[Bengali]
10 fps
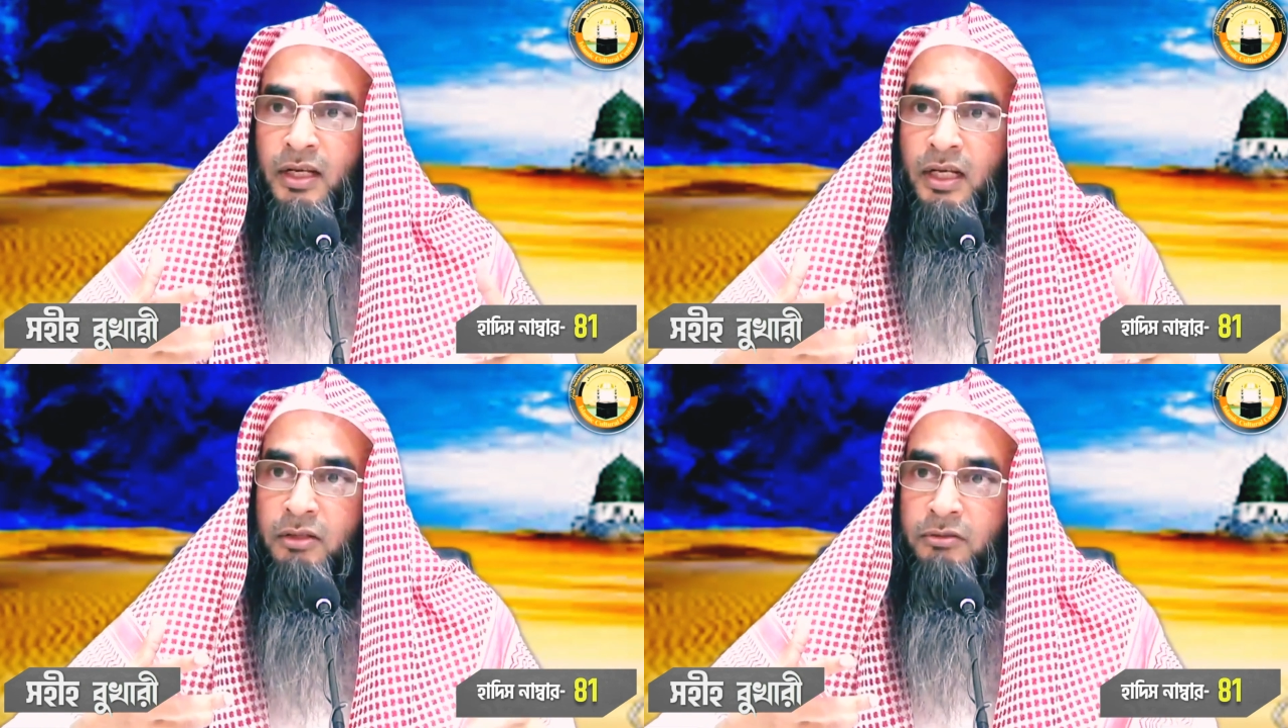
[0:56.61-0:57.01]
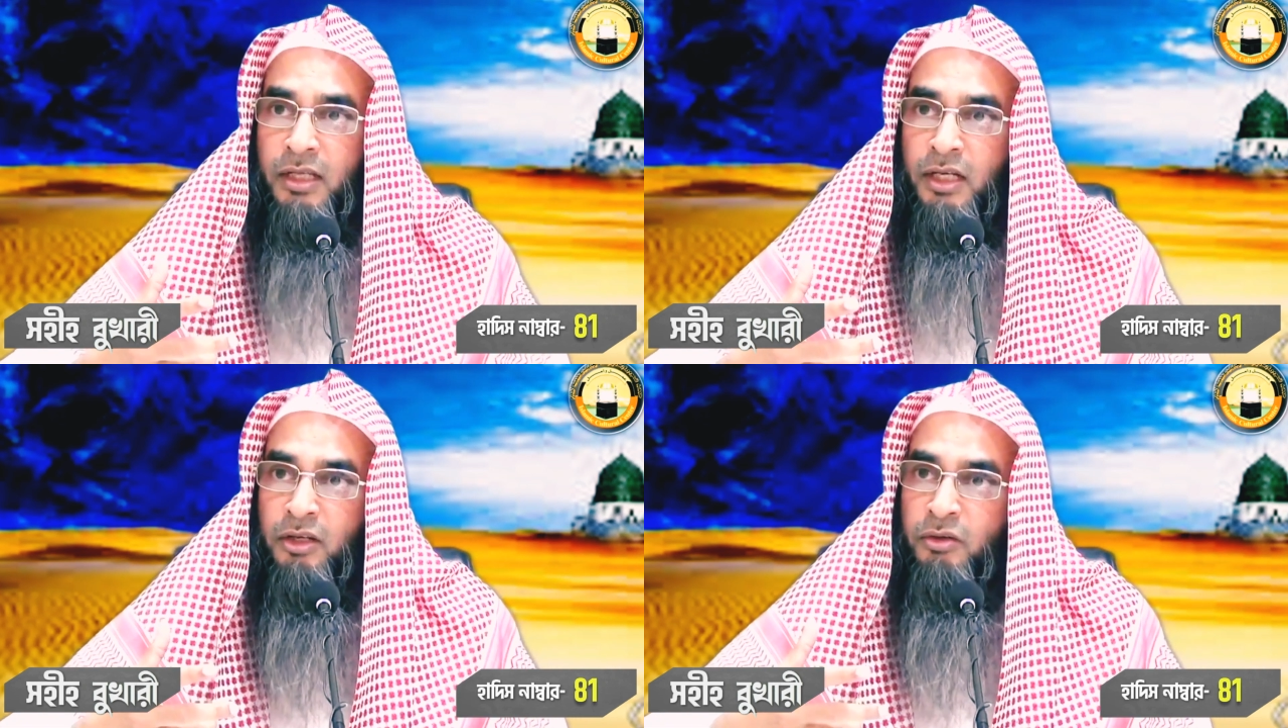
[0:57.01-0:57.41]
আল্লাহ
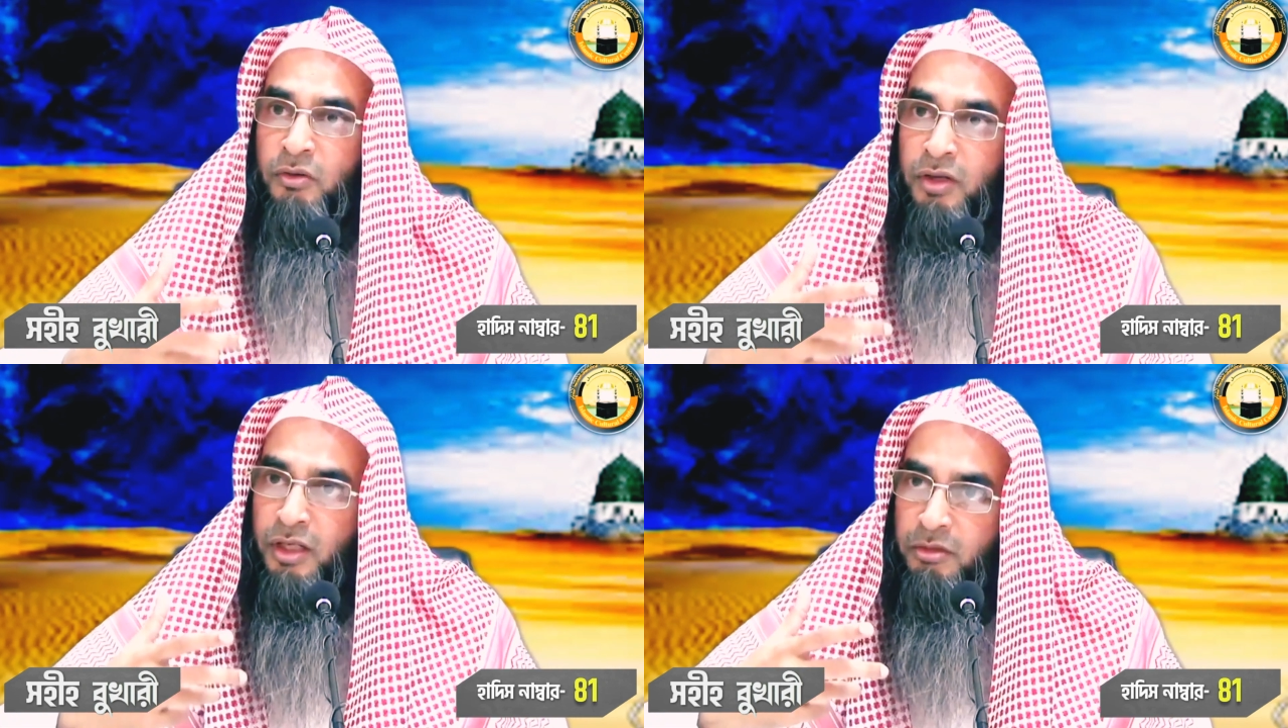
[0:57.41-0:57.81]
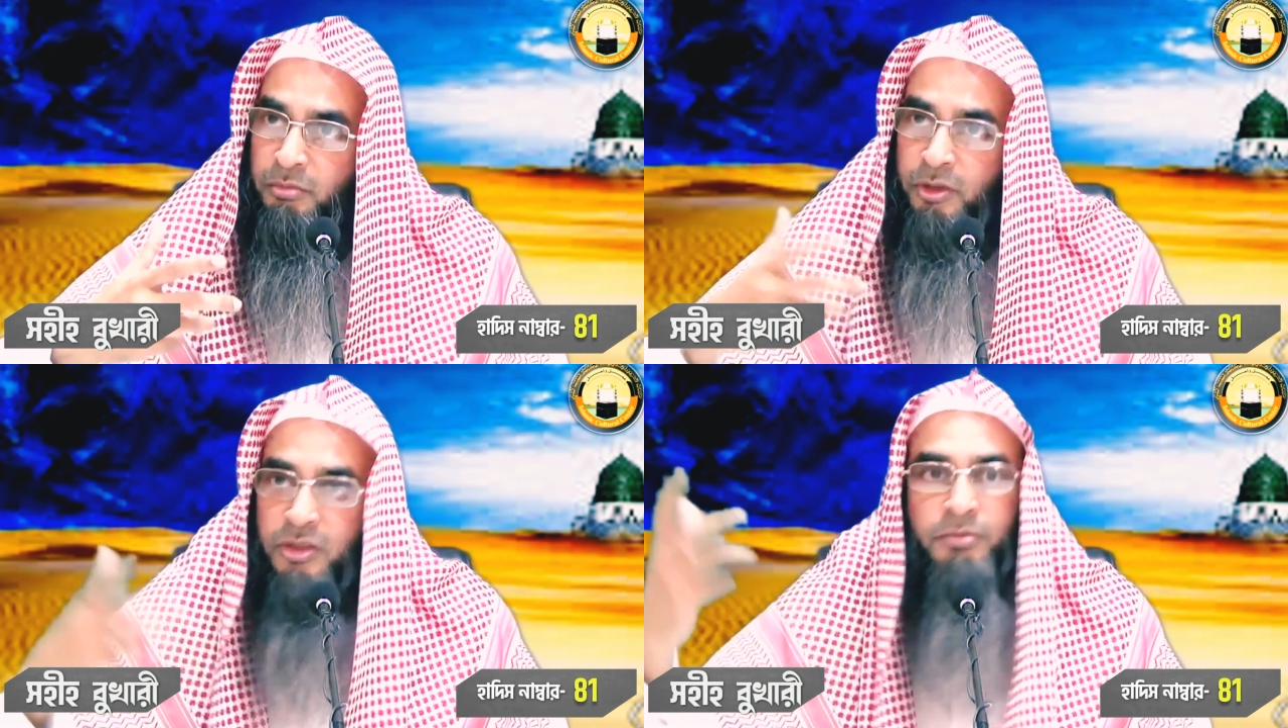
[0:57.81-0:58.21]
তালাহন অনেক
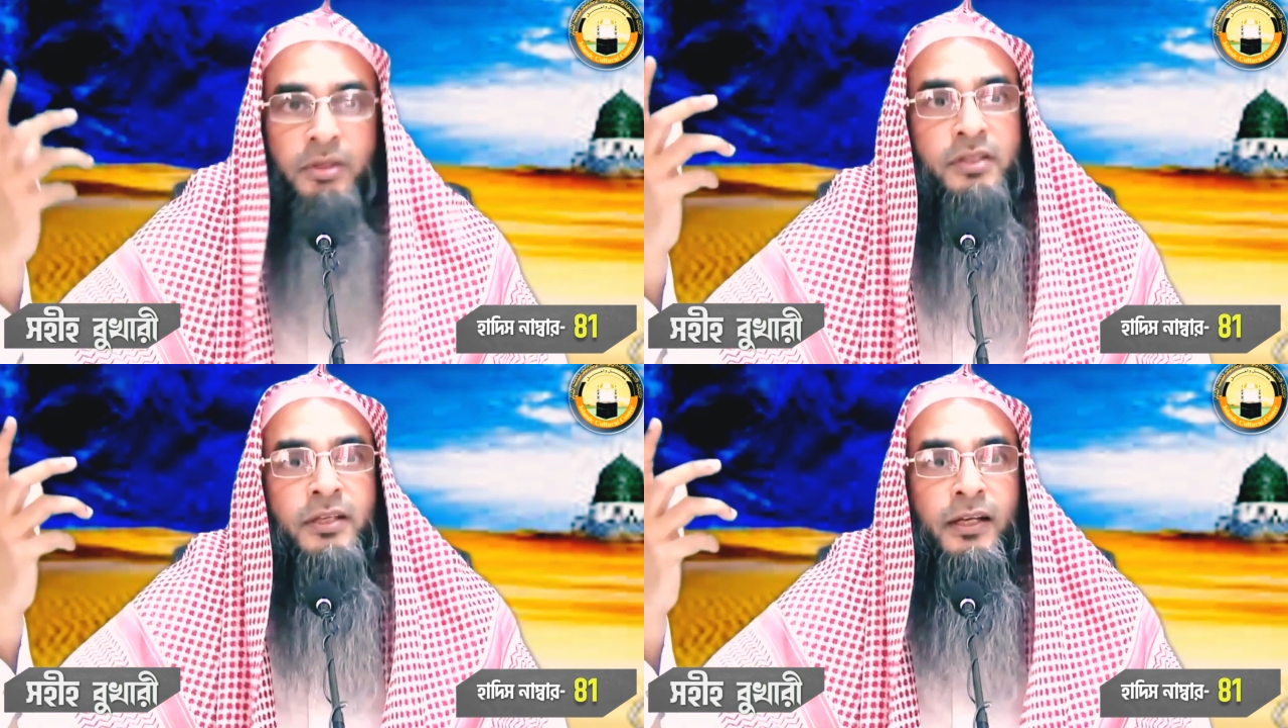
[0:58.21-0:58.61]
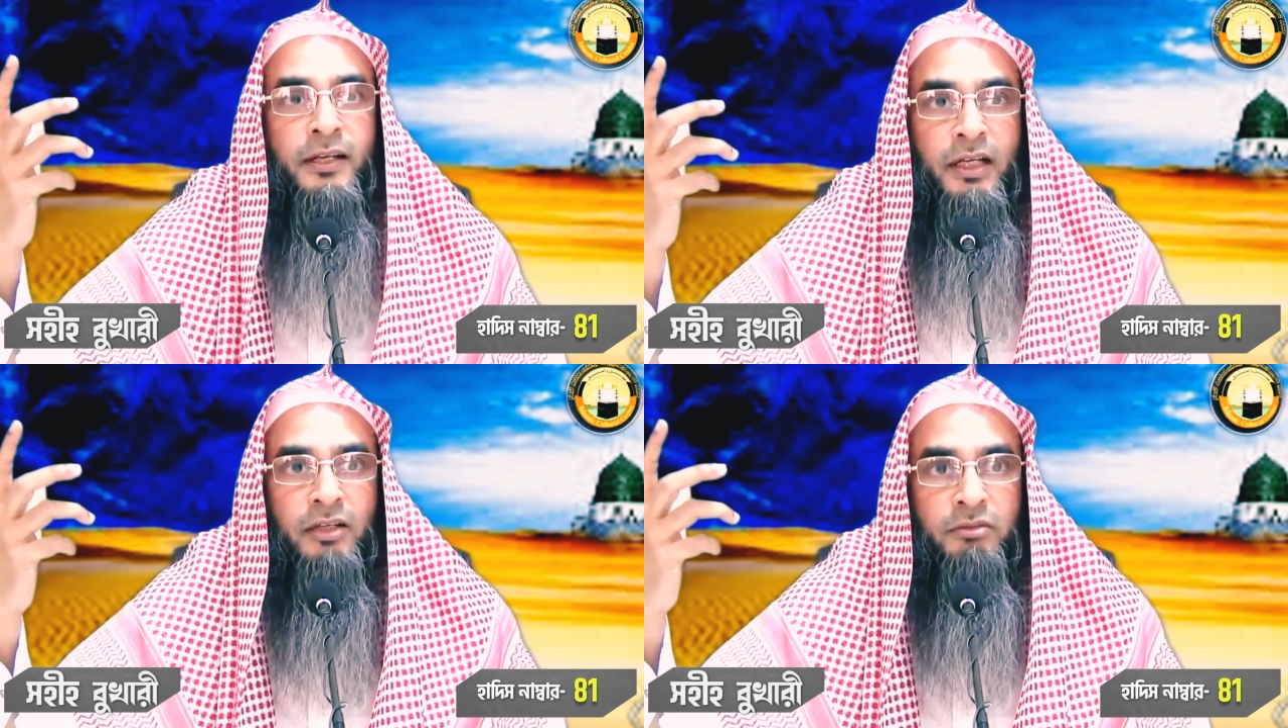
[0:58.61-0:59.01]
বয়স
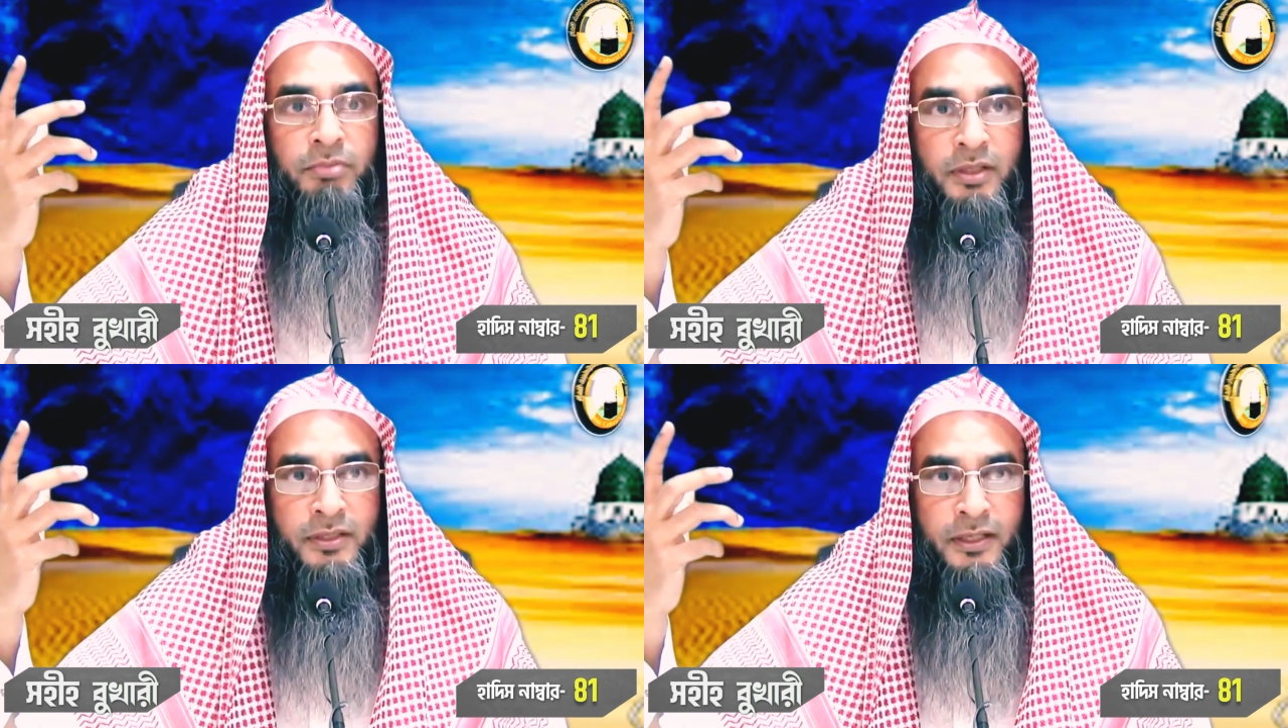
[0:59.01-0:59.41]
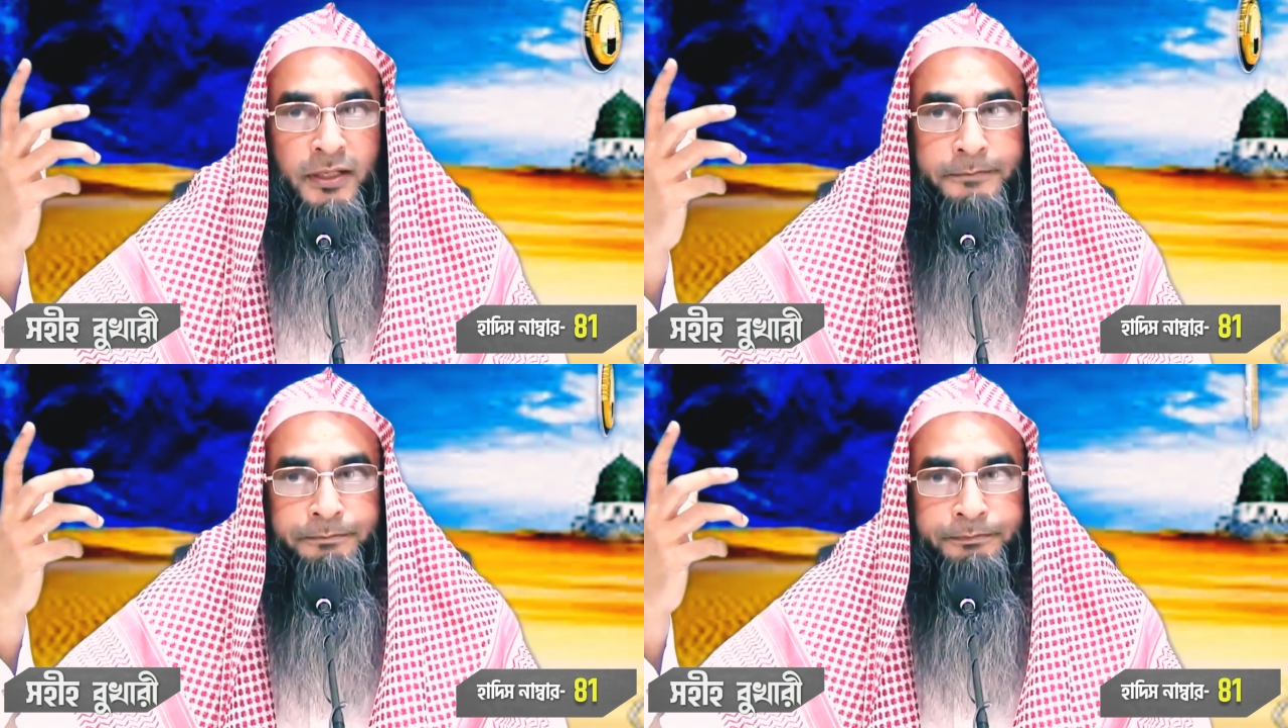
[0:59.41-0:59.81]
পেয়েছিলেন আয়ু
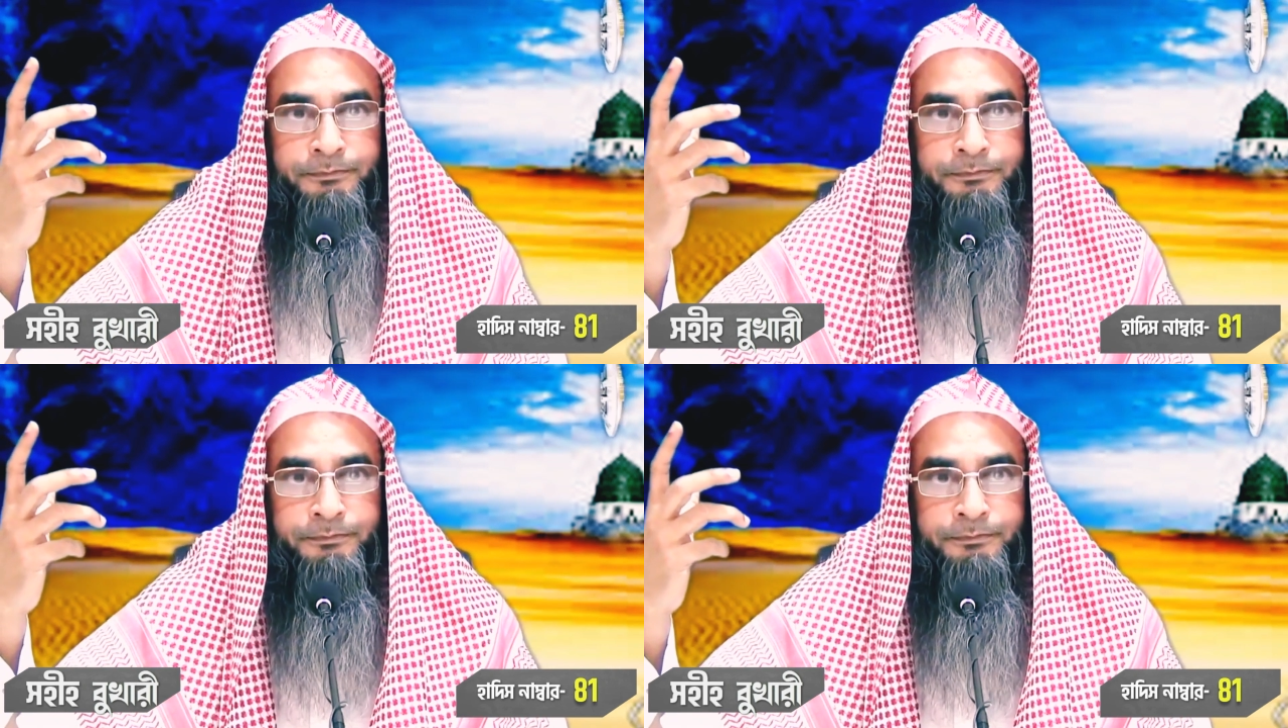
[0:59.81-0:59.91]
পেয়েছিলেন